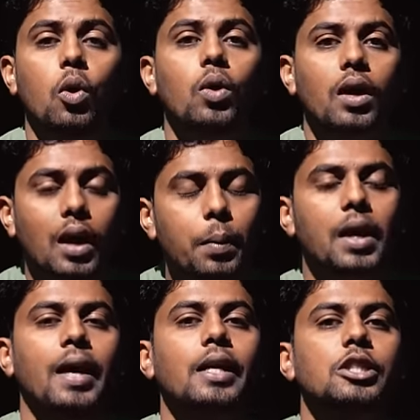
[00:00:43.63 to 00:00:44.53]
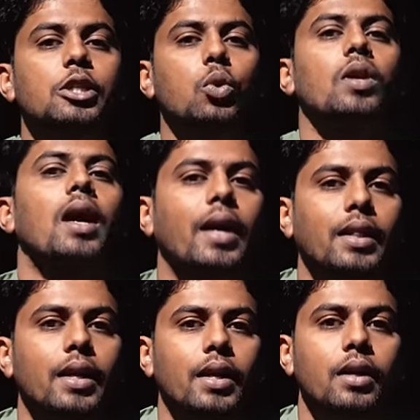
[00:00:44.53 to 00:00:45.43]
लोग लगभग हर एक चीज को ना
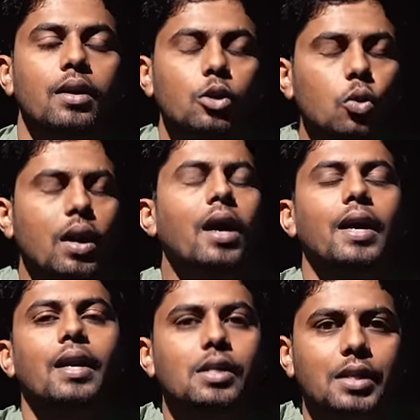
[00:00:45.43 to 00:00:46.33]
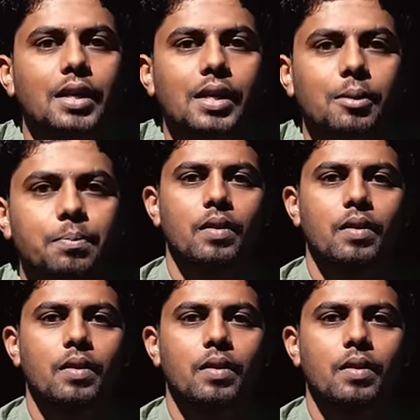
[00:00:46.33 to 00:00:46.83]
कहते हैं तो ना कहना सीखिए